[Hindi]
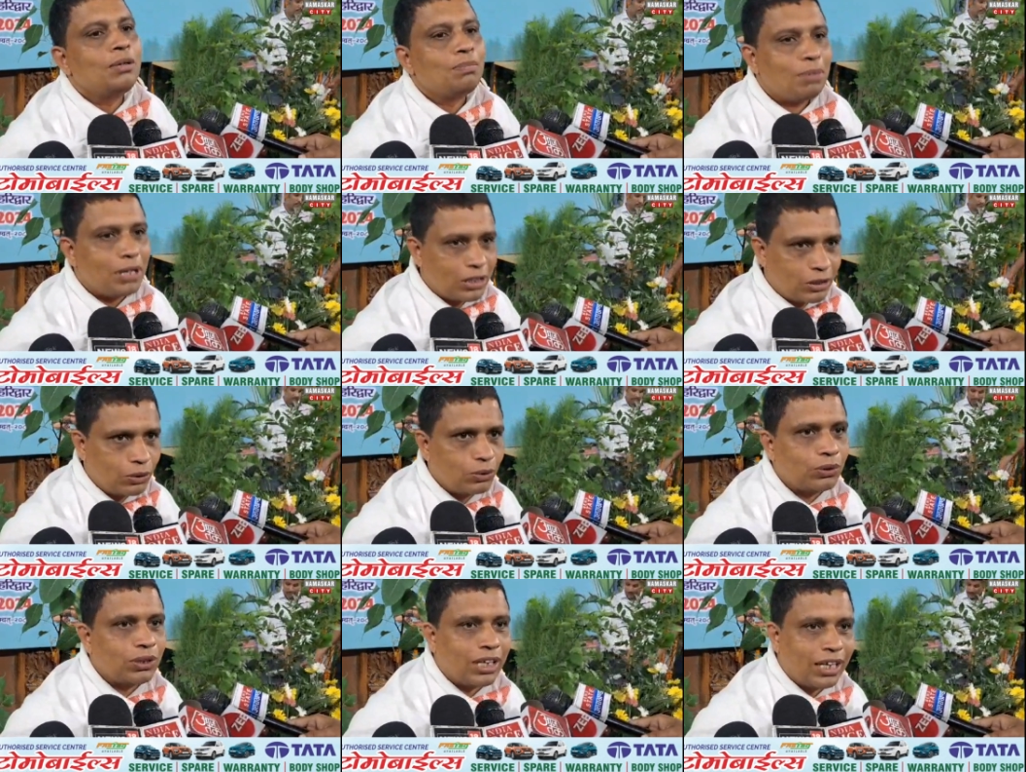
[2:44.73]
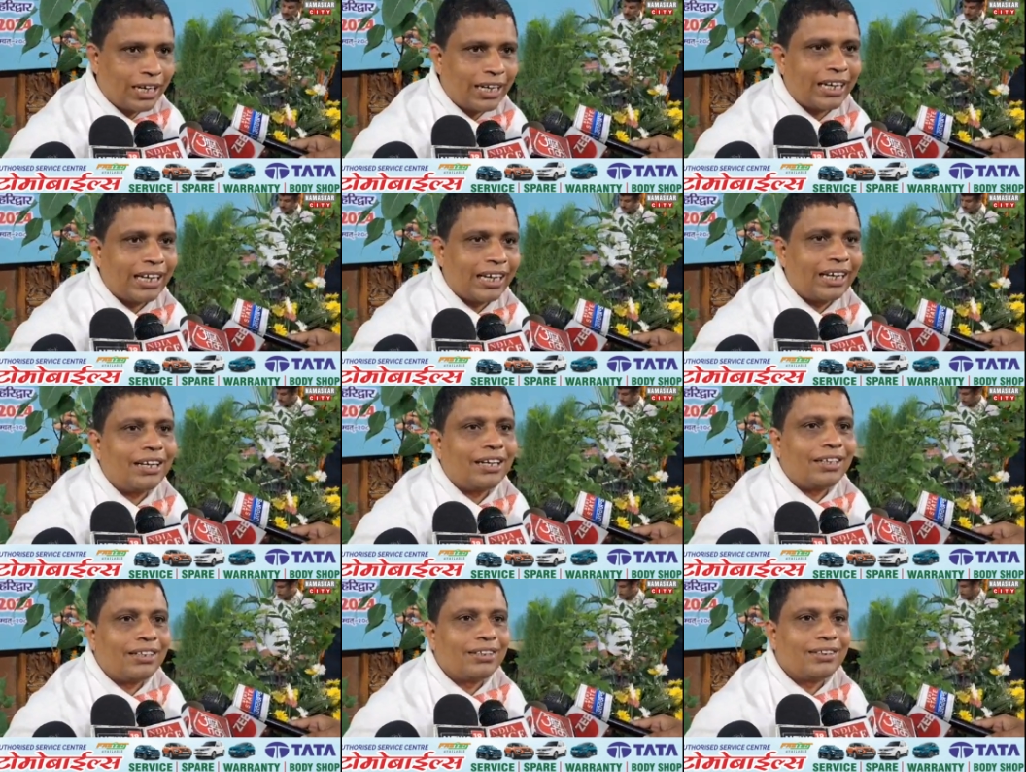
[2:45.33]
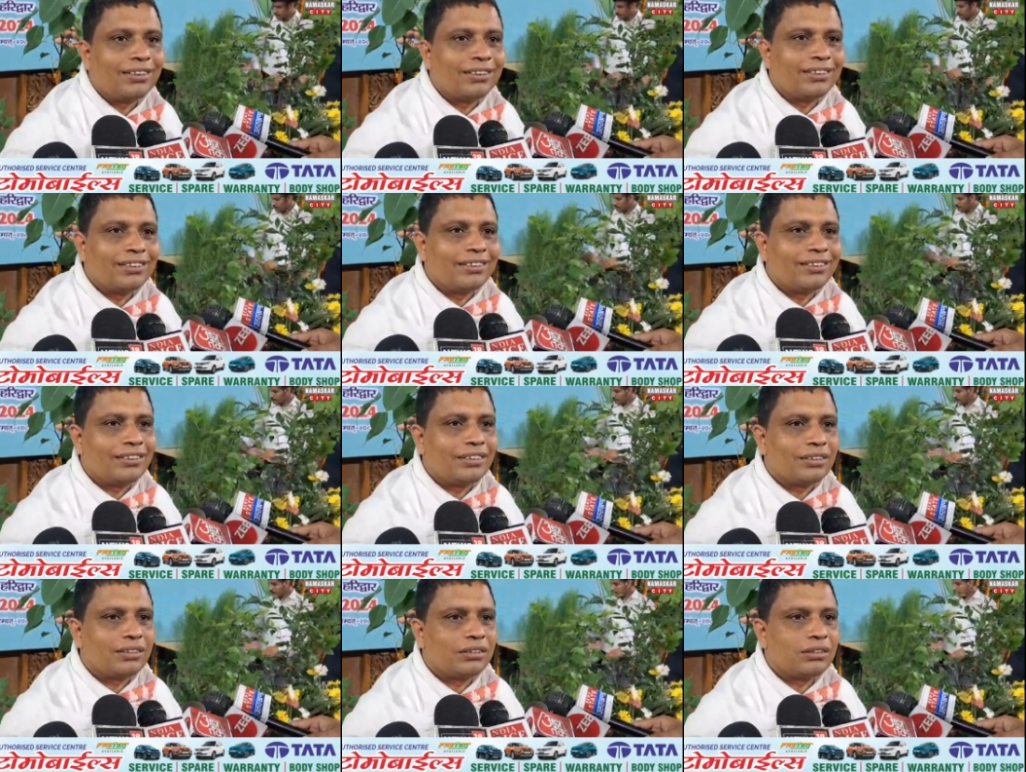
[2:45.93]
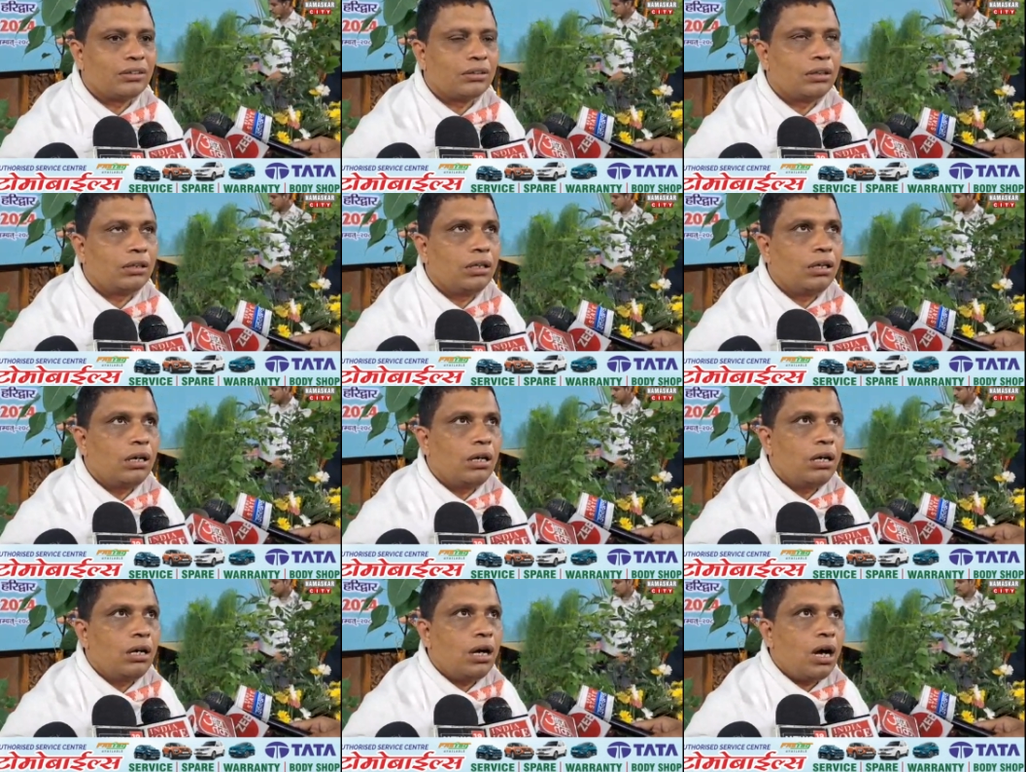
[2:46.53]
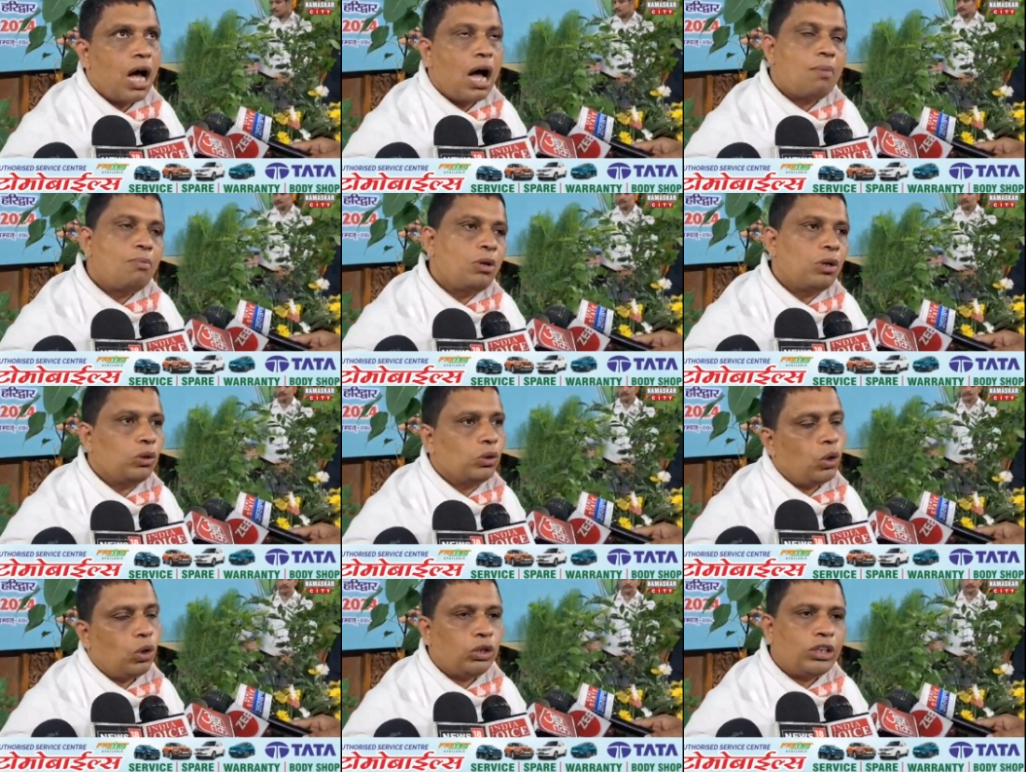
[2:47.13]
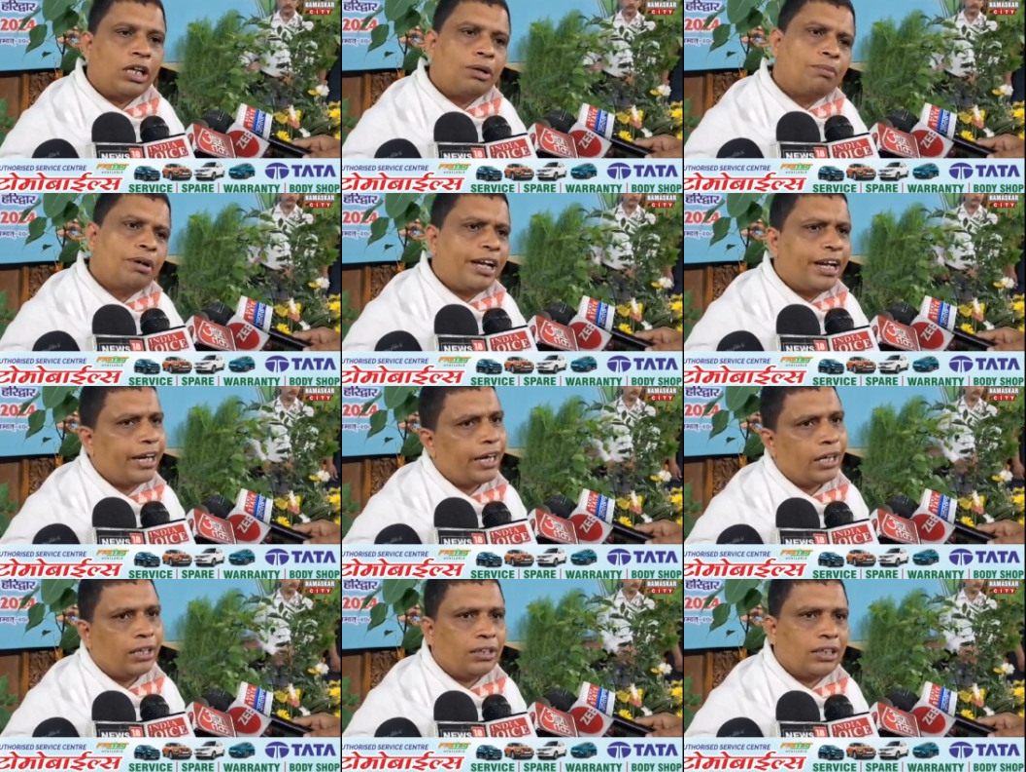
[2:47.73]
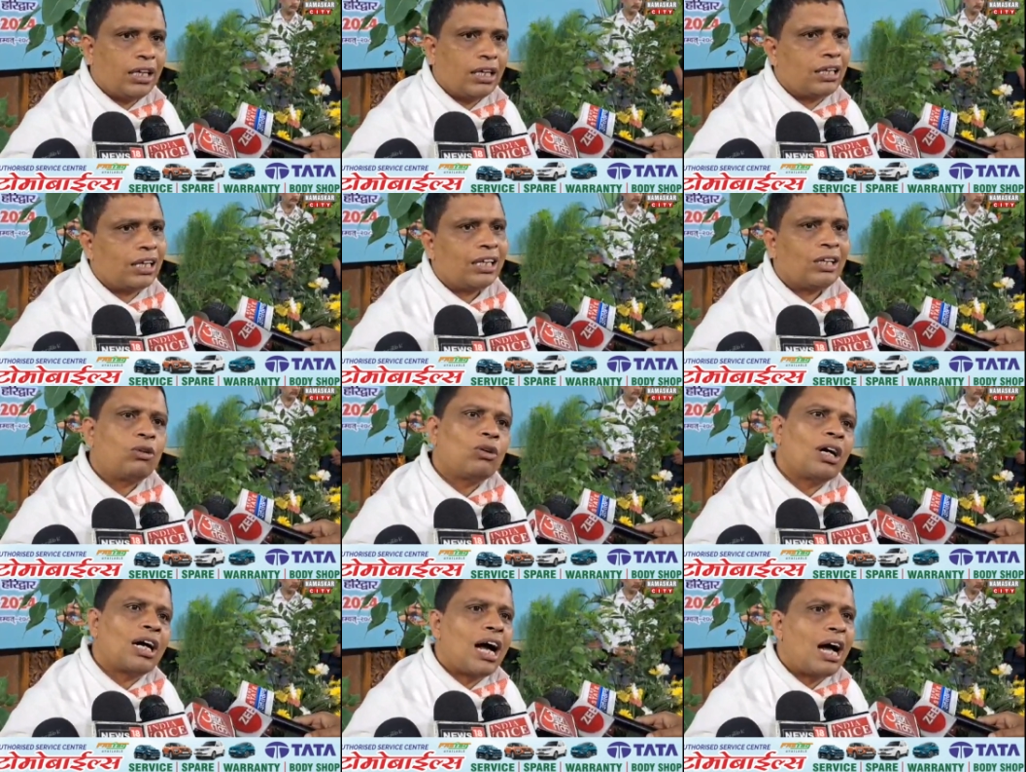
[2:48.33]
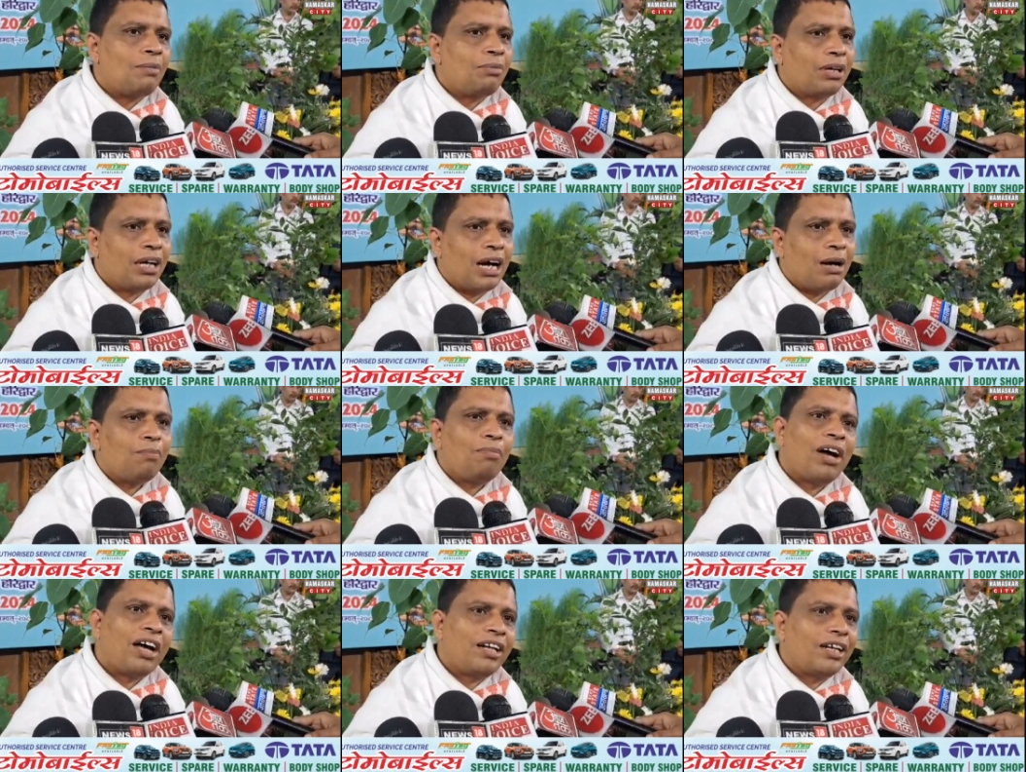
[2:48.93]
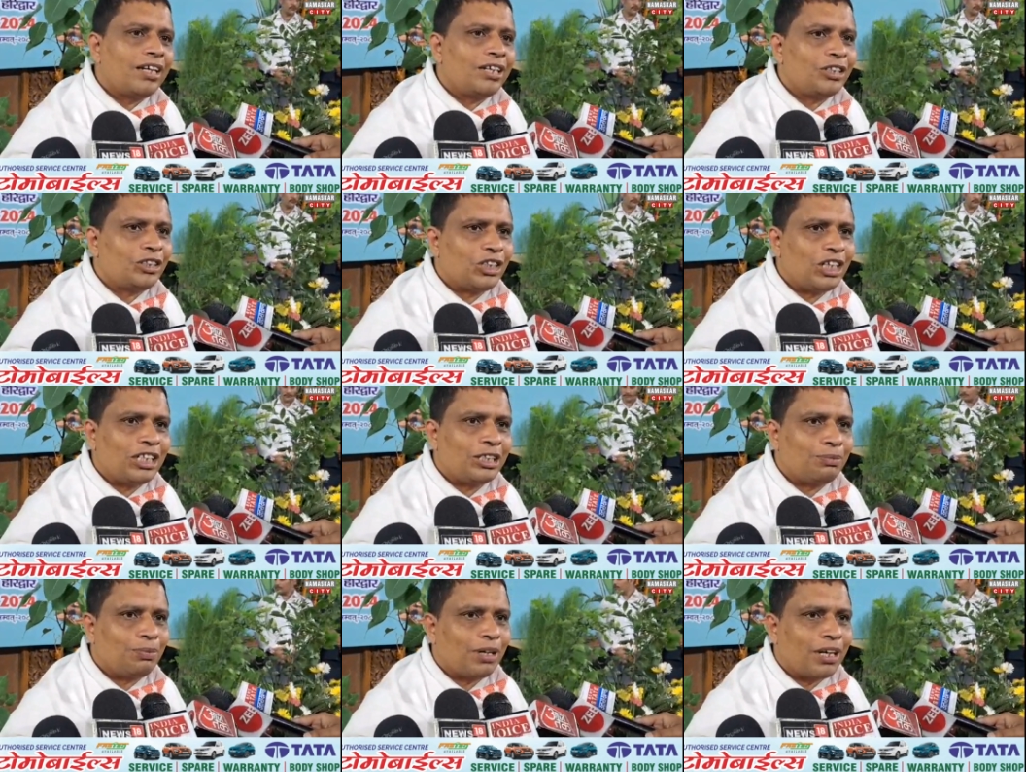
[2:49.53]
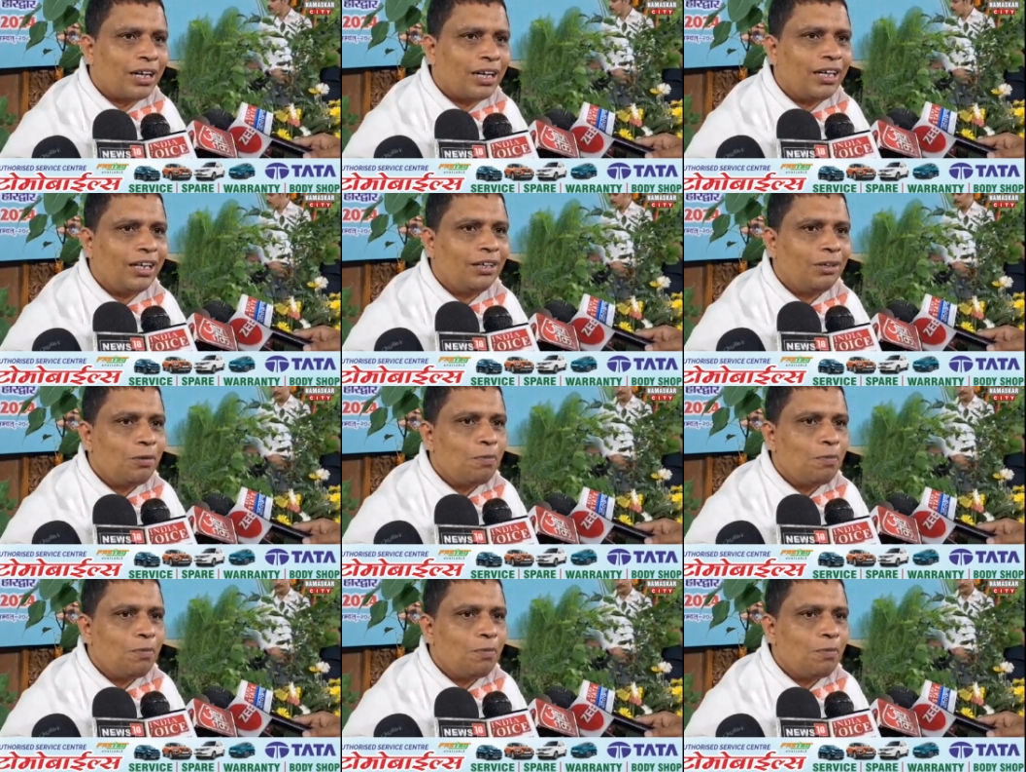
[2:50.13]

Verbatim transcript: प्रस्तुत करेंगे कब तक मान लेंगे हम लोग दो तीन महीने के अंदर अंदर क्योंकि काफ़ी काम फाइनल स्टेज पर है